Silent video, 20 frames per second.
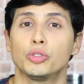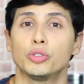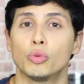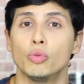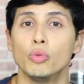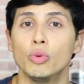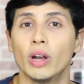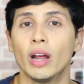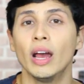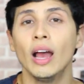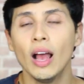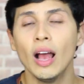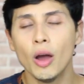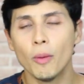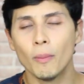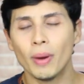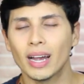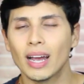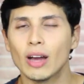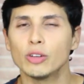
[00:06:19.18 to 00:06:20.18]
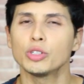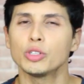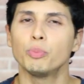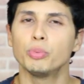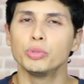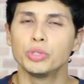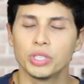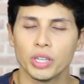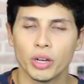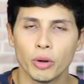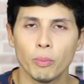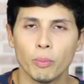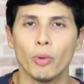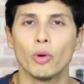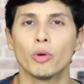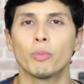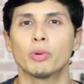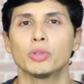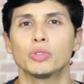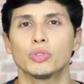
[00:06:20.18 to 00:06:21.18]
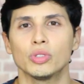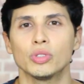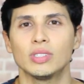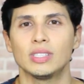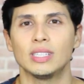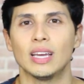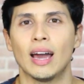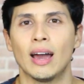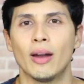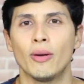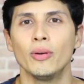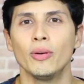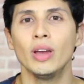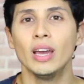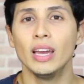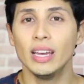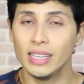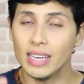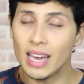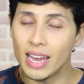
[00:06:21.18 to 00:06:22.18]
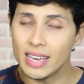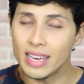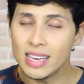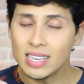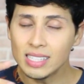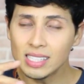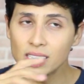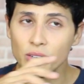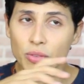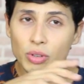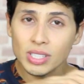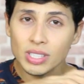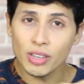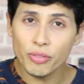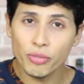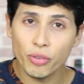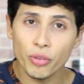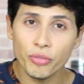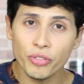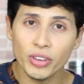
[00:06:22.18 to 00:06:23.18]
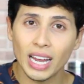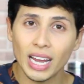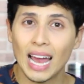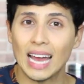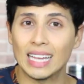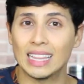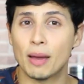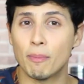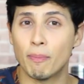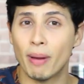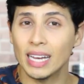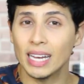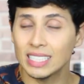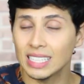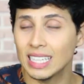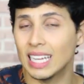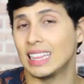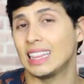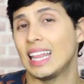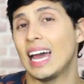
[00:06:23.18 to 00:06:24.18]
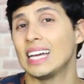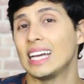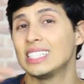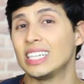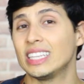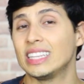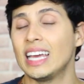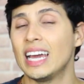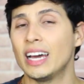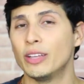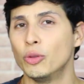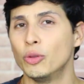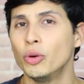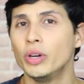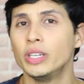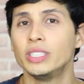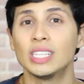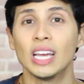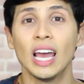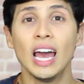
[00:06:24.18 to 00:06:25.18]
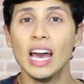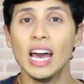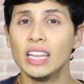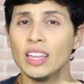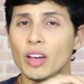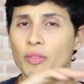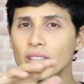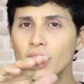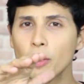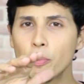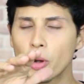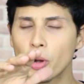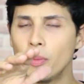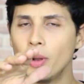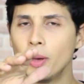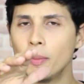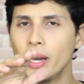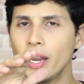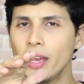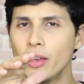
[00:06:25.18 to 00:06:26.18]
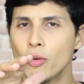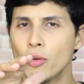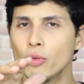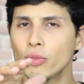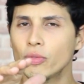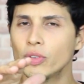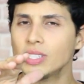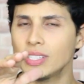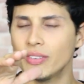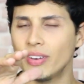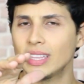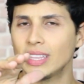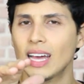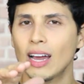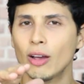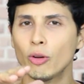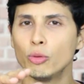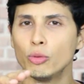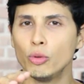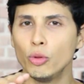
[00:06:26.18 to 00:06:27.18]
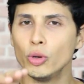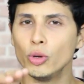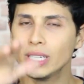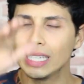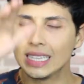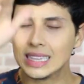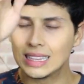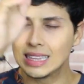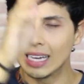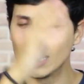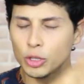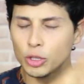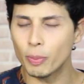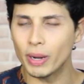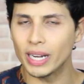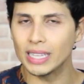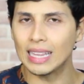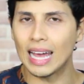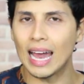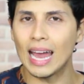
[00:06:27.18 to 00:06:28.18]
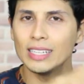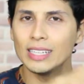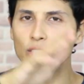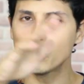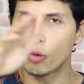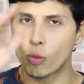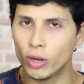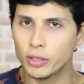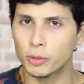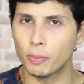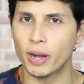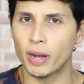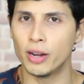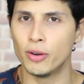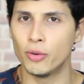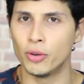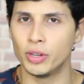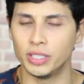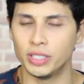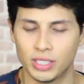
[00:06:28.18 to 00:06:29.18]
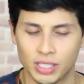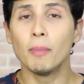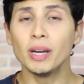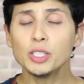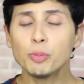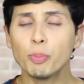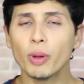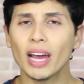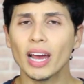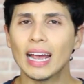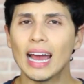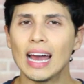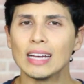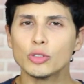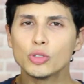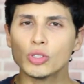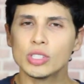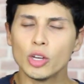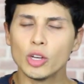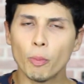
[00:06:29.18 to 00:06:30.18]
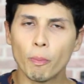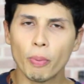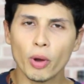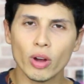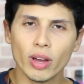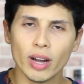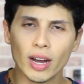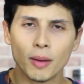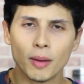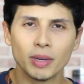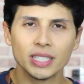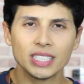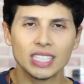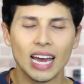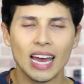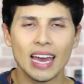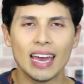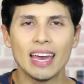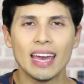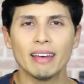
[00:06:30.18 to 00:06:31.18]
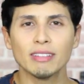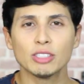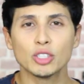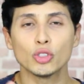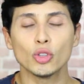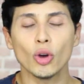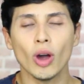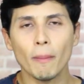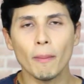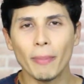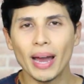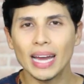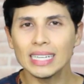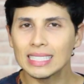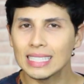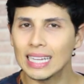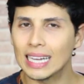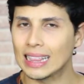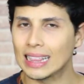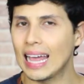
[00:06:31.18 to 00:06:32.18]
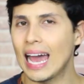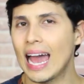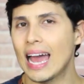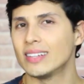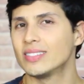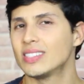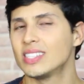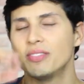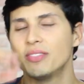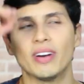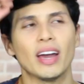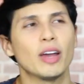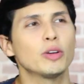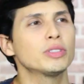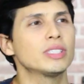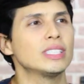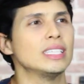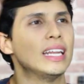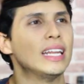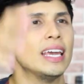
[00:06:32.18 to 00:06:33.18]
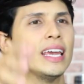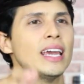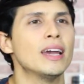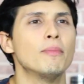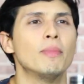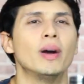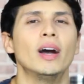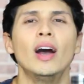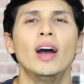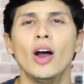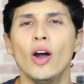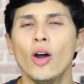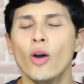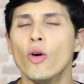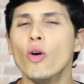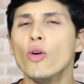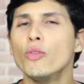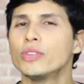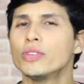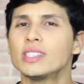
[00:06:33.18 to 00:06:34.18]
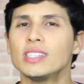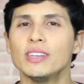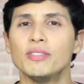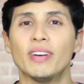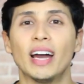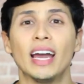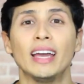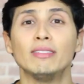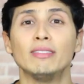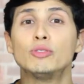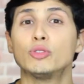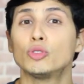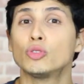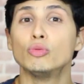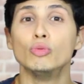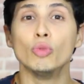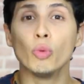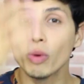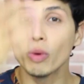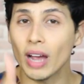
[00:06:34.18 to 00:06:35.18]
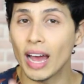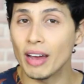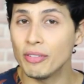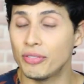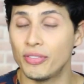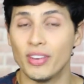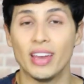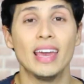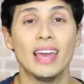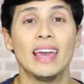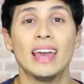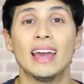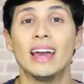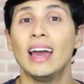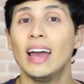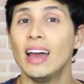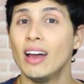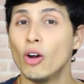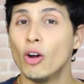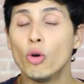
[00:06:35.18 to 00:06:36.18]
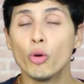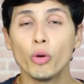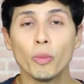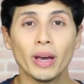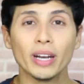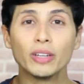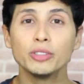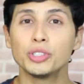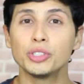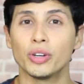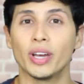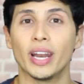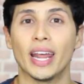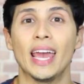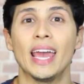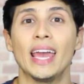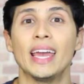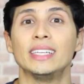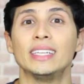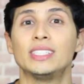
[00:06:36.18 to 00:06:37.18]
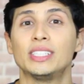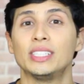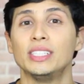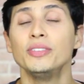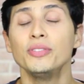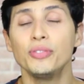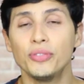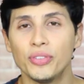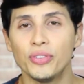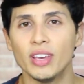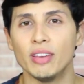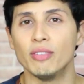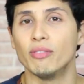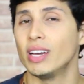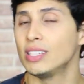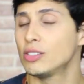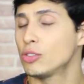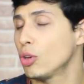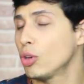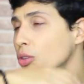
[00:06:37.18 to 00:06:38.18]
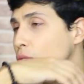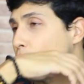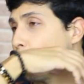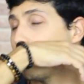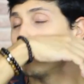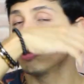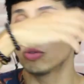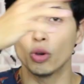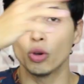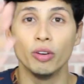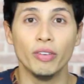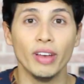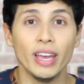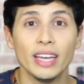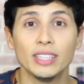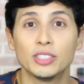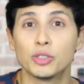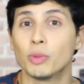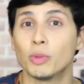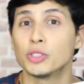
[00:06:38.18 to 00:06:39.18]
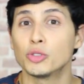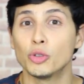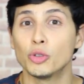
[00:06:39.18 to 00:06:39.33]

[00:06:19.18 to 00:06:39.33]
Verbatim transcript: escura, uma calça puxando um pouco pro social. E aí, se você for ficar da parte da tarde até a noite, não vai ter problema nenhum, você vai estar tá com look tanto para tarde quanto para noite. Mas por acaso o seu programa já é só a parte da tarde, você vai ao cinema ou você vai num café, ou numa lanchonete, enfim, vai só tomar um sorvete, uma